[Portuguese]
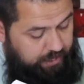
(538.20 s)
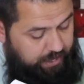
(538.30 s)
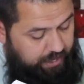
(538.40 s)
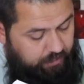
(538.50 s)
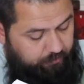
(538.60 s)

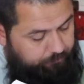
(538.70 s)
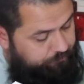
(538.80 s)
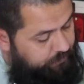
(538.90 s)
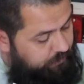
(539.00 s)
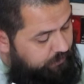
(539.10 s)
Ela,
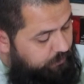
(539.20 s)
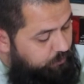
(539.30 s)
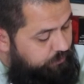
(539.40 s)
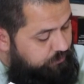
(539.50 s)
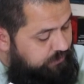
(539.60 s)

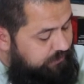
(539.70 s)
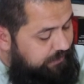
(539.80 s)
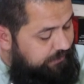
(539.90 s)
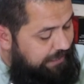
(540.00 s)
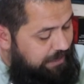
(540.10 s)
enquanto se
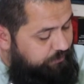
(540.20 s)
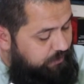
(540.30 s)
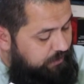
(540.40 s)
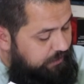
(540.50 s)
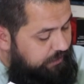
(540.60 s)

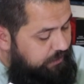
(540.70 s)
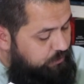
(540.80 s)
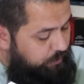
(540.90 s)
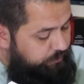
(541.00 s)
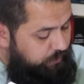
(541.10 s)
tratava,
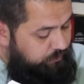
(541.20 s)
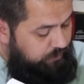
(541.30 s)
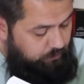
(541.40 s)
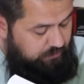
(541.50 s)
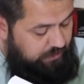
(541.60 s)
resolveu
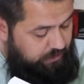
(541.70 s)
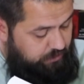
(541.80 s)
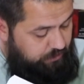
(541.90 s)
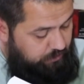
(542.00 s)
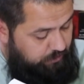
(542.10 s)
não
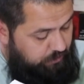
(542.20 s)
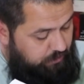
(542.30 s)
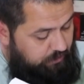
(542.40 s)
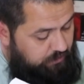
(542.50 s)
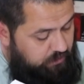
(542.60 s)
sair.
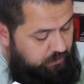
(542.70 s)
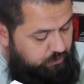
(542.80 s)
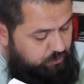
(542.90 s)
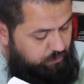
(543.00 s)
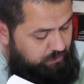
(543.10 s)
E
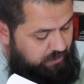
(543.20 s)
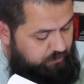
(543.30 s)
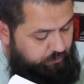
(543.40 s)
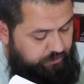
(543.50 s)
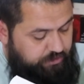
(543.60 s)
isso
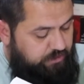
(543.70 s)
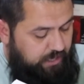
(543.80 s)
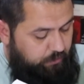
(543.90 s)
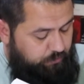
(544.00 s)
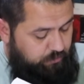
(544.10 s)
mesmo lhe
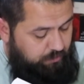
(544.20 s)
disseram os